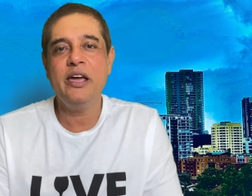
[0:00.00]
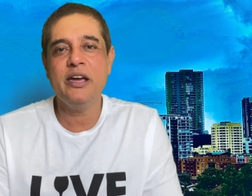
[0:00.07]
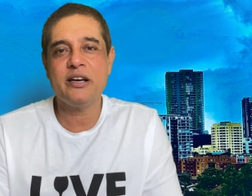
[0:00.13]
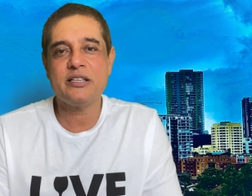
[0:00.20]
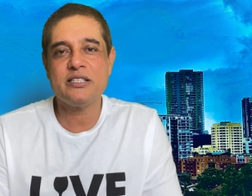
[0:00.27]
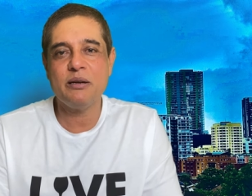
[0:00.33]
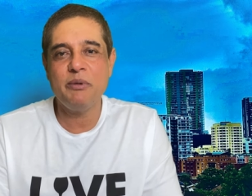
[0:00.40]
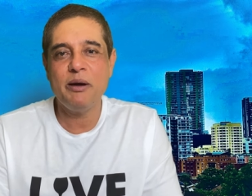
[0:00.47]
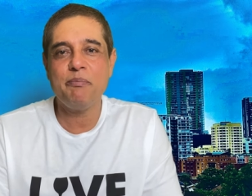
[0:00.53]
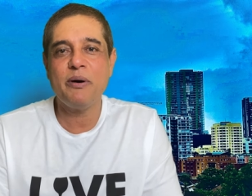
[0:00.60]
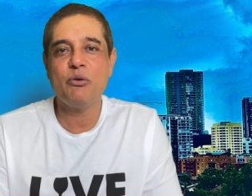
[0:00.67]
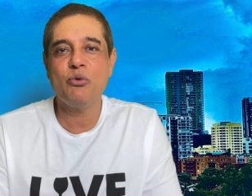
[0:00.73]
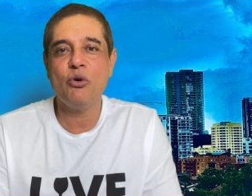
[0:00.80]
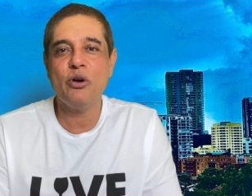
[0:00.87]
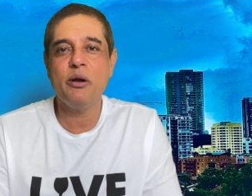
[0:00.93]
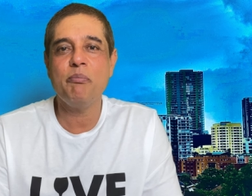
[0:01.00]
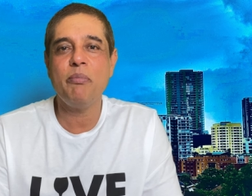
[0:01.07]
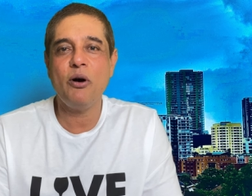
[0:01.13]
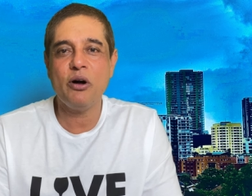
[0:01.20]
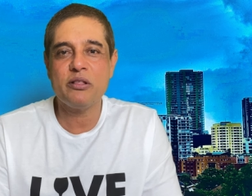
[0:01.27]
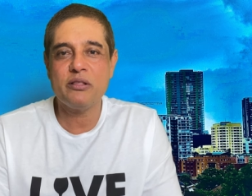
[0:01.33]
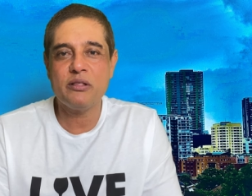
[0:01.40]
एक समय पर उन्होंने
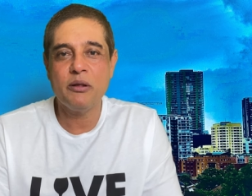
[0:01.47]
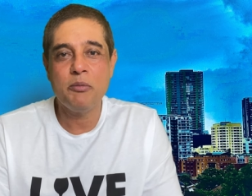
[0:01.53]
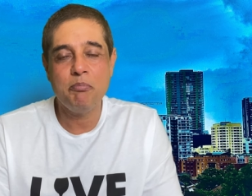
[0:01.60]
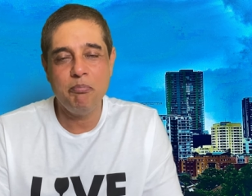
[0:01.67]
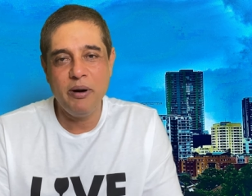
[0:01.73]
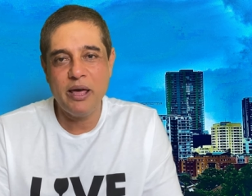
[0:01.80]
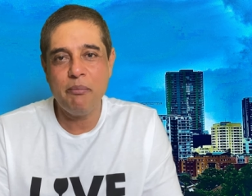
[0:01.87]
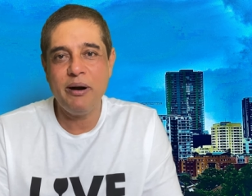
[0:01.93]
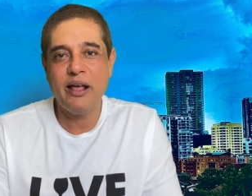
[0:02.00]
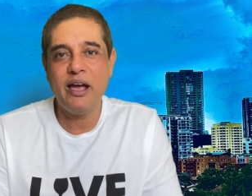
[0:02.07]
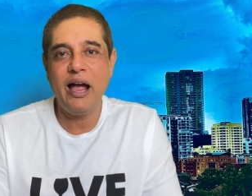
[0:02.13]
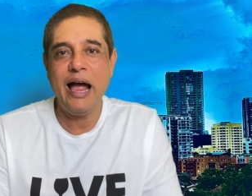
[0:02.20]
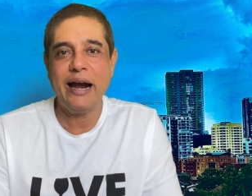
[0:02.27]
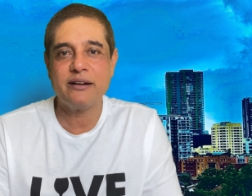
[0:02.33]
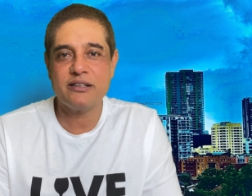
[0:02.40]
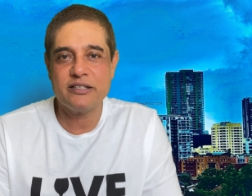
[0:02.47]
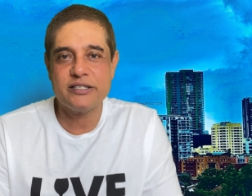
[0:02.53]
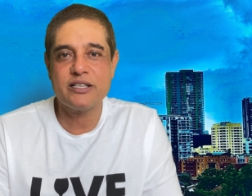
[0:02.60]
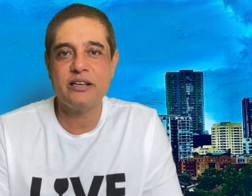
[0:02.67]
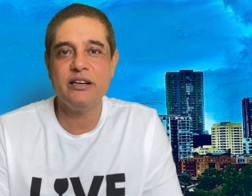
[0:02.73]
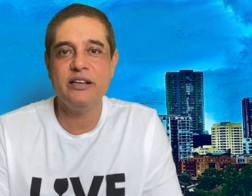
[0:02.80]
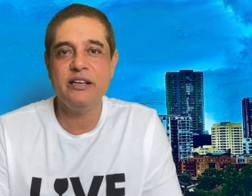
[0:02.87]
बहुत बड़े बड़े
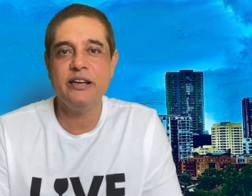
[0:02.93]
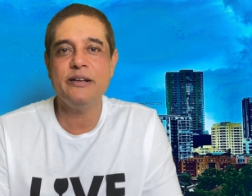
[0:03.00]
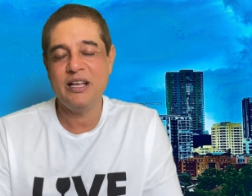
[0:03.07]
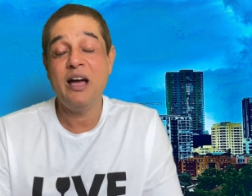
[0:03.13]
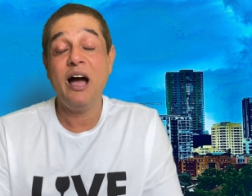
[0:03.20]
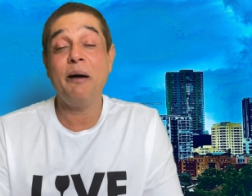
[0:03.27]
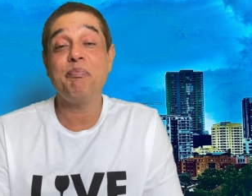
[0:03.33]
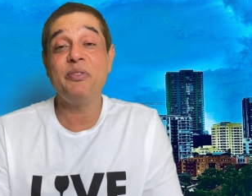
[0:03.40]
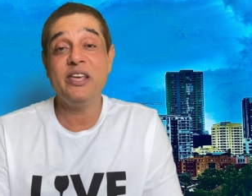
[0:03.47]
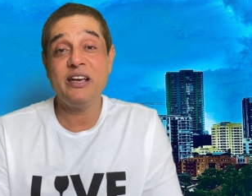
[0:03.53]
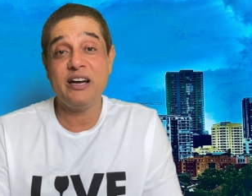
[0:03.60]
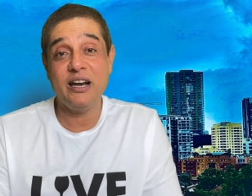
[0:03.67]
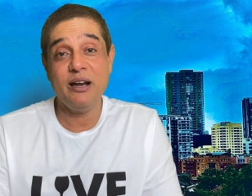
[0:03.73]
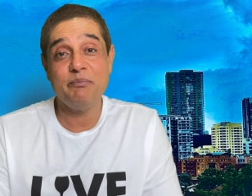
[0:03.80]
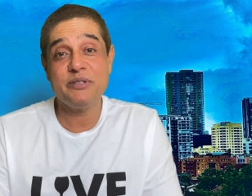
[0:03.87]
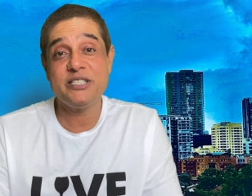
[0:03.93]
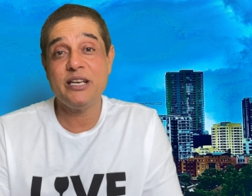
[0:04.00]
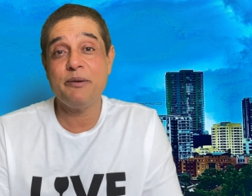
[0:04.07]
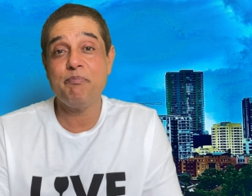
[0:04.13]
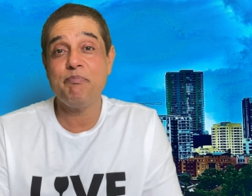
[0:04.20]
एक्टर्स के लिए अपनी कलम से